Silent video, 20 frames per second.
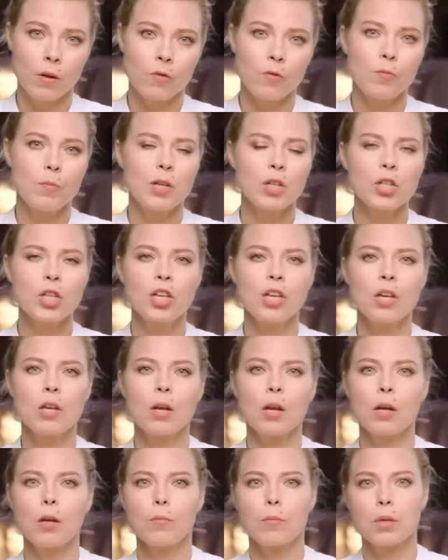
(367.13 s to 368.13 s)
В
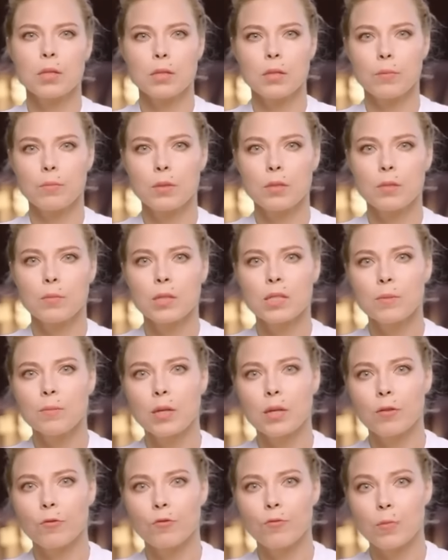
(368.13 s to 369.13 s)
Башкирии местный
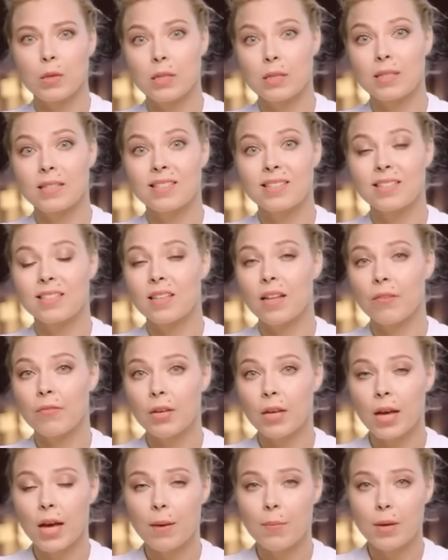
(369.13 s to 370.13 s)
бизнесмен вместе с
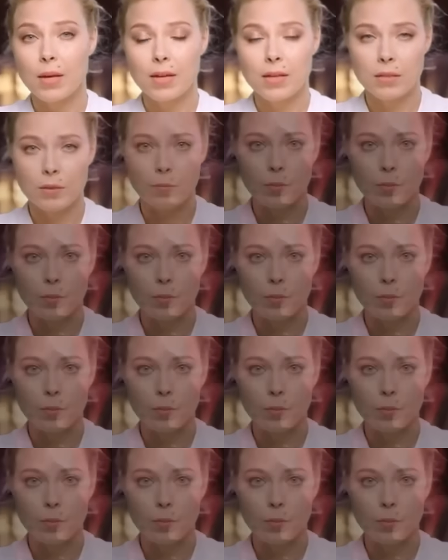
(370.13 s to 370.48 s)
сыновьями